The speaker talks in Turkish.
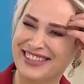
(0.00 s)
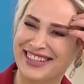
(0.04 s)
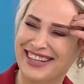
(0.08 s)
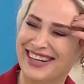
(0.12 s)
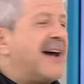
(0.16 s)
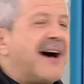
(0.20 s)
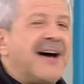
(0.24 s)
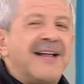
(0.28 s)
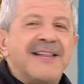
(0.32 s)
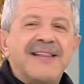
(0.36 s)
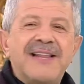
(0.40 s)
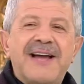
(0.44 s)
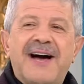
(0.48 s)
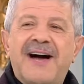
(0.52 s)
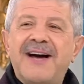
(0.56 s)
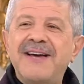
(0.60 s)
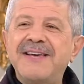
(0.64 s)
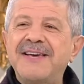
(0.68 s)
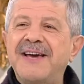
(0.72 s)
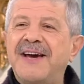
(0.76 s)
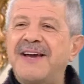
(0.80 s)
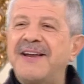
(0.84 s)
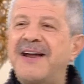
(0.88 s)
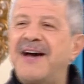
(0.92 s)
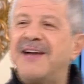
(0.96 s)
yani Allah'ın
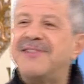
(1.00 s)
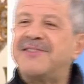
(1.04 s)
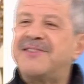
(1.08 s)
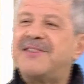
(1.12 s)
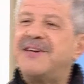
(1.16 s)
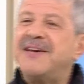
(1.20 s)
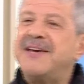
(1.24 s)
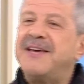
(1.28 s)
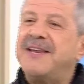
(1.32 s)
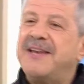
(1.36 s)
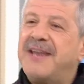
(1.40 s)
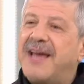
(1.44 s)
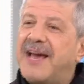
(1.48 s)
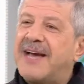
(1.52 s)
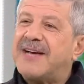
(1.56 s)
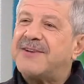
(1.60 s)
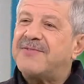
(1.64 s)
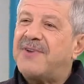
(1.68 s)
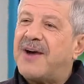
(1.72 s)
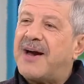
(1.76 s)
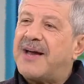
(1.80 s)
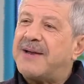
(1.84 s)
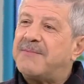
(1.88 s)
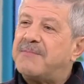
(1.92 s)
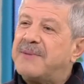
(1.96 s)
yarattığı
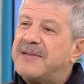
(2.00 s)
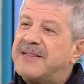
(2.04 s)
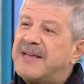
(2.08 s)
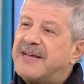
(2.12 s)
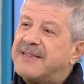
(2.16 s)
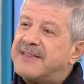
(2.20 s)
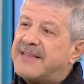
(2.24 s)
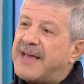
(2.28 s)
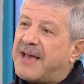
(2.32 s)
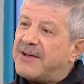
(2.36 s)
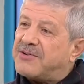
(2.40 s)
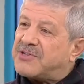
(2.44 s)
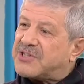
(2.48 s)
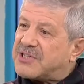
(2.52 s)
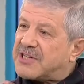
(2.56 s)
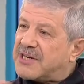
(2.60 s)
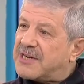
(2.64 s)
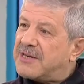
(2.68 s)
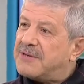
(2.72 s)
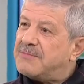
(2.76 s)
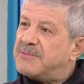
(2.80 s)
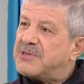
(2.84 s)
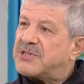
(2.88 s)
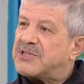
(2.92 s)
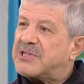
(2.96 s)
inek var bir de
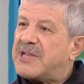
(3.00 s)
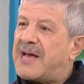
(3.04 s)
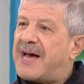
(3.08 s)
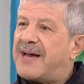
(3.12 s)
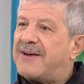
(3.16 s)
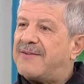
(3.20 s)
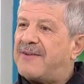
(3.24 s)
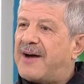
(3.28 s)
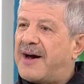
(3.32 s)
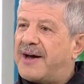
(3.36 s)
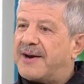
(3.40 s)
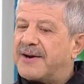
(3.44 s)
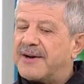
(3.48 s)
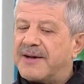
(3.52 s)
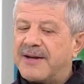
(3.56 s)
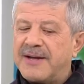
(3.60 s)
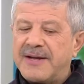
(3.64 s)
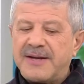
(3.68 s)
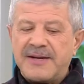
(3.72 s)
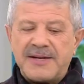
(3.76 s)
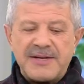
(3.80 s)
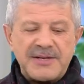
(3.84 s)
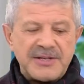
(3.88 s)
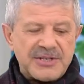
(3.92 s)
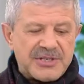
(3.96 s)
devşirilmişler var.
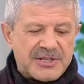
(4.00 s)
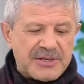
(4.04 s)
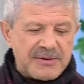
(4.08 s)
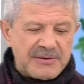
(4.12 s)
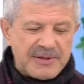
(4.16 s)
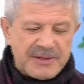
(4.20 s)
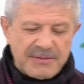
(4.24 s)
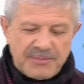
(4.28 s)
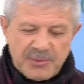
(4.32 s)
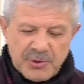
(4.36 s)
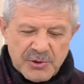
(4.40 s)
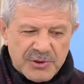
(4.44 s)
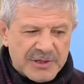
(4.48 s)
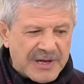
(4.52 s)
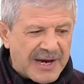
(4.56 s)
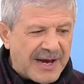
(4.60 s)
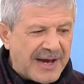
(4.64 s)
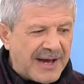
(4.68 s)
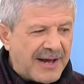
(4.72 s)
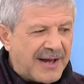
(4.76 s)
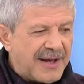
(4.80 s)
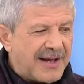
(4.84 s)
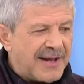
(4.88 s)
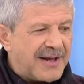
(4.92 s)
Şimdi Hocam burada öğle